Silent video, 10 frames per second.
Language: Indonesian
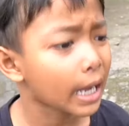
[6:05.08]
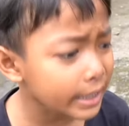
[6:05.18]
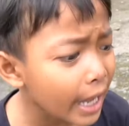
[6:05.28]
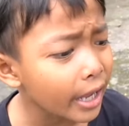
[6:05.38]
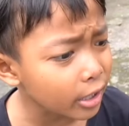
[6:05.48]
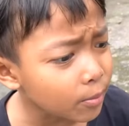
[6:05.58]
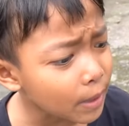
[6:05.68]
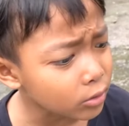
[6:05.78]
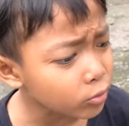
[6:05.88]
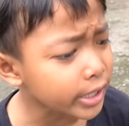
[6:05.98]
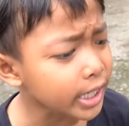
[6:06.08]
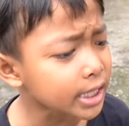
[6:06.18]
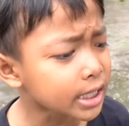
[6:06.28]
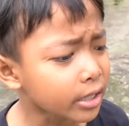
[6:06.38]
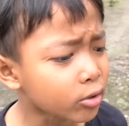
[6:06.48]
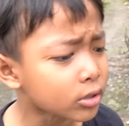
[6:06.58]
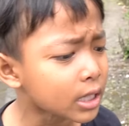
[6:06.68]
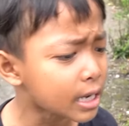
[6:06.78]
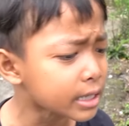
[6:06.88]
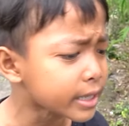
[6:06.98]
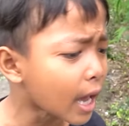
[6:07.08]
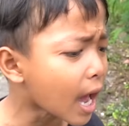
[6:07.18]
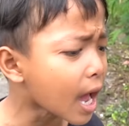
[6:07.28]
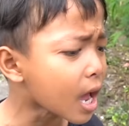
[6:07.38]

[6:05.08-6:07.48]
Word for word: Ayo, ayo bantuin cari gulalinya.